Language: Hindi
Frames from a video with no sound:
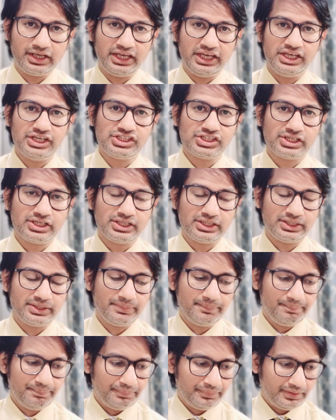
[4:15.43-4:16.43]
खींच आए
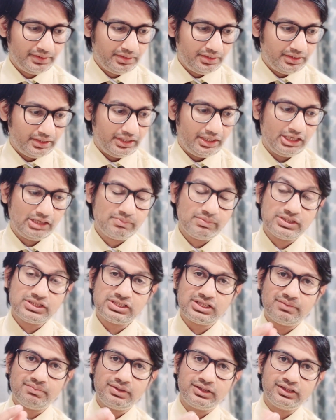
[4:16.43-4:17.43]
एक
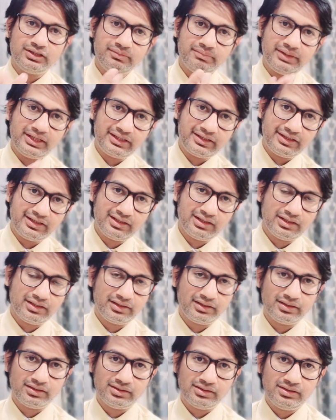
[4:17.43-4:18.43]
बच्चा बटन बैटरी खा
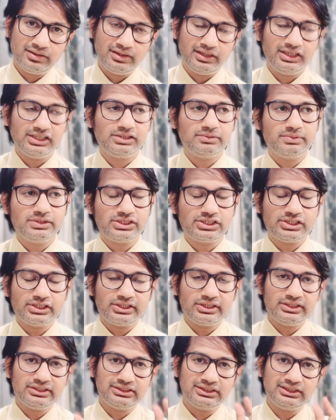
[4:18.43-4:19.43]
गया एक
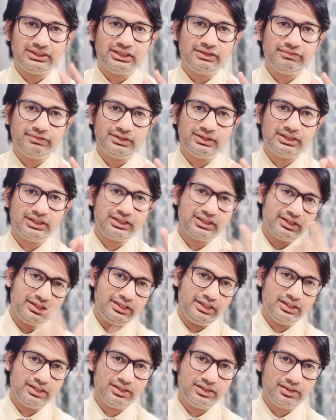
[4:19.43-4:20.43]
बच्चे का सीताफल का
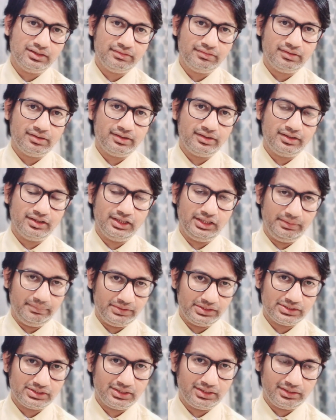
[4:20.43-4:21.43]
ठलिया नली
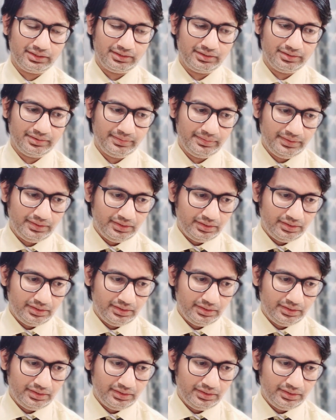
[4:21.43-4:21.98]
में चला गया